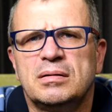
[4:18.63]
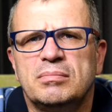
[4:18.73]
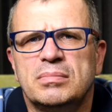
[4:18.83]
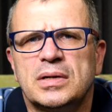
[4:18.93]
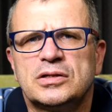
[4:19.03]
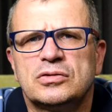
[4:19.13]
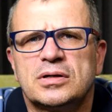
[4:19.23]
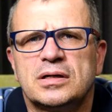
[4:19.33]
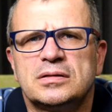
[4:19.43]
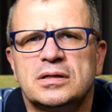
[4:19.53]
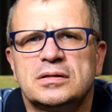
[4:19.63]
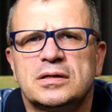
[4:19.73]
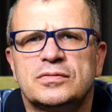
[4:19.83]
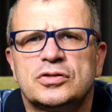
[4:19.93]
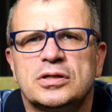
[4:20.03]
masz okazję
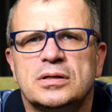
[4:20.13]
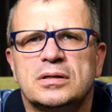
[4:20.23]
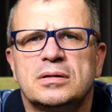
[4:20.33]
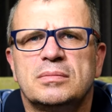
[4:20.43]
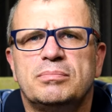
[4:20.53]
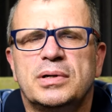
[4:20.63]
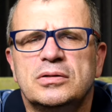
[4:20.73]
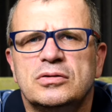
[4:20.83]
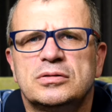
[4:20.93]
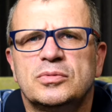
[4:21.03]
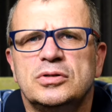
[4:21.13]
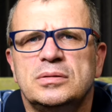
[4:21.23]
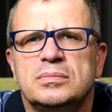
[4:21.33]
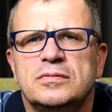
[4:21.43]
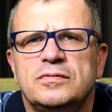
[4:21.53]
zawsze, będąc
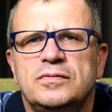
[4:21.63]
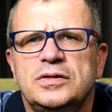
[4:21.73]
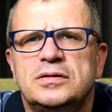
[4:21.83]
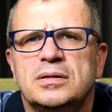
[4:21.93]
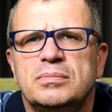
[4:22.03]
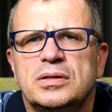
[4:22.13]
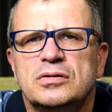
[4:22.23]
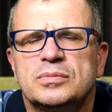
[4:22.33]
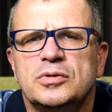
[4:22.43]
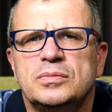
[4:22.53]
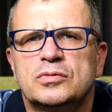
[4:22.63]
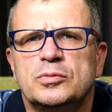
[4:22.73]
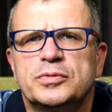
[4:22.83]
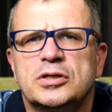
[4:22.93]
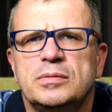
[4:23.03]
moim widzem, będąc moim
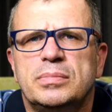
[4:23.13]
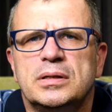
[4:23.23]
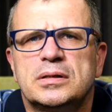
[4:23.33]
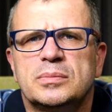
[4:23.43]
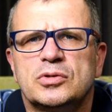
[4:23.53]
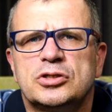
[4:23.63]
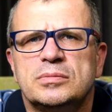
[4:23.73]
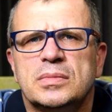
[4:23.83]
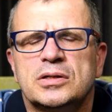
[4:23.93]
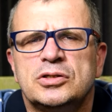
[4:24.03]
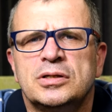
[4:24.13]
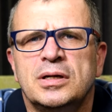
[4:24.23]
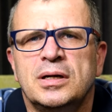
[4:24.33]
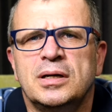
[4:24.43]
subskrybentem, otrzymać